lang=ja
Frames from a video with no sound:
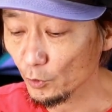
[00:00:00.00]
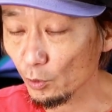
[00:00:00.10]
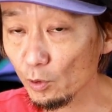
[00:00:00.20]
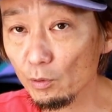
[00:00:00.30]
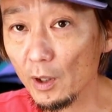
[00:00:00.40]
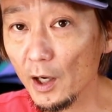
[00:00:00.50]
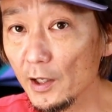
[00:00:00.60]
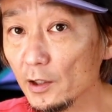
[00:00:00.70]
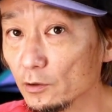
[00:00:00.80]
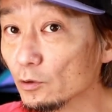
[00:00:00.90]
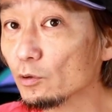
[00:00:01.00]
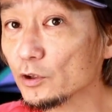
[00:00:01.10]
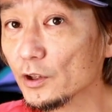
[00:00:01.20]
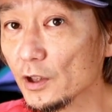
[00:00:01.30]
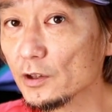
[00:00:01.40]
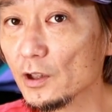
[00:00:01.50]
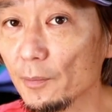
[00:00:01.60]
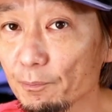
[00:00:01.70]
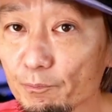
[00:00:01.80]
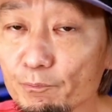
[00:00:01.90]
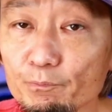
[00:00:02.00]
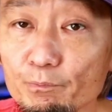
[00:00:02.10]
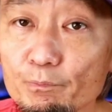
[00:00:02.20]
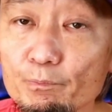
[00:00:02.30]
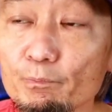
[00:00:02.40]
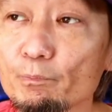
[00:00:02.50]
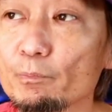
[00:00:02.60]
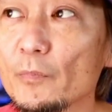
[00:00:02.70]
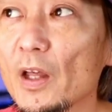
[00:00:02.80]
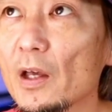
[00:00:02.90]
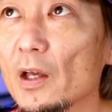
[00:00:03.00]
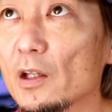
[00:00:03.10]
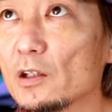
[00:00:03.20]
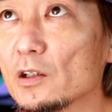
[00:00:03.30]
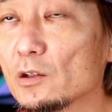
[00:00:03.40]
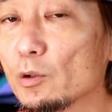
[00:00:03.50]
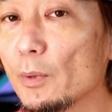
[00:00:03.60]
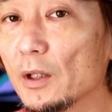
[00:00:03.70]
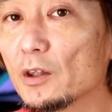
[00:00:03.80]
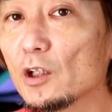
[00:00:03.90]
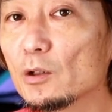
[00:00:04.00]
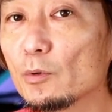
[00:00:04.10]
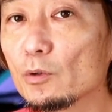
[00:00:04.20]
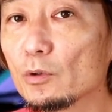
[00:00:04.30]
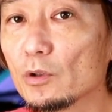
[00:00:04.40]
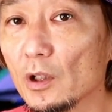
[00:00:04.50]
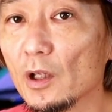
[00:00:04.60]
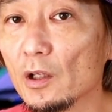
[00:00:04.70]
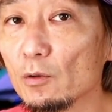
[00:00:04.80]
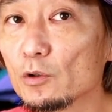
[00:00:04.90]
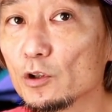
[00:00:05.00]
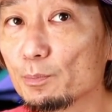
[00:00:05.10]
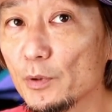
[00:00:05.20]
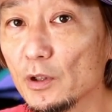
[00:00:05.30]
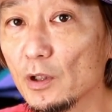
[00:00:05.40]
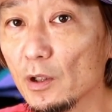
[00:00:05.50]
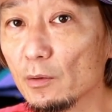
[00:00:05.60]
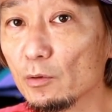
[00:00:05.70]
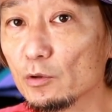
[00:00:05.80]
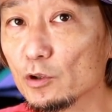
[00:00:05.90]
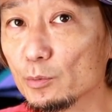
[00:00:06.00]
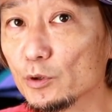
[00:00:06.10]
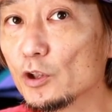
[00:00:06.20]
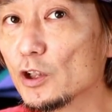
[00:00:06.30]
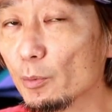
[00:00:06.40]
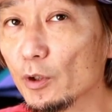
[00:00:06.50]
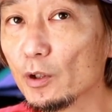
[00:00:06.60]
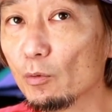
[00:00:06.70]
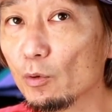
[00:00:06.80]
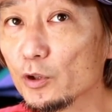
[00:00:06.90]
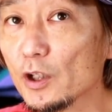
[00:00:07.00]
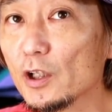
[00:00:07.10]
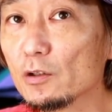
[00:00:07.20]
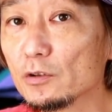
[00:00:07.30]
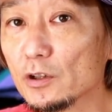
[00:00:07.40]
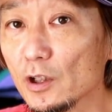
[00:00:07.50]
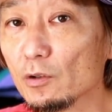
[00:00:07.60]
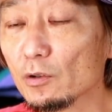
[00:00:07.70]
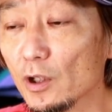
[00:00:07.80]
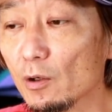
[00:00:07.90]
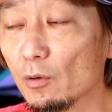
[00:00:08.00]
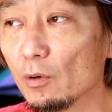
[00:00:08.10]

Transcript: ドローンは早く動くじゃないですかで止まってるものってね 60p で60分の1でもね抑えれるんですけど結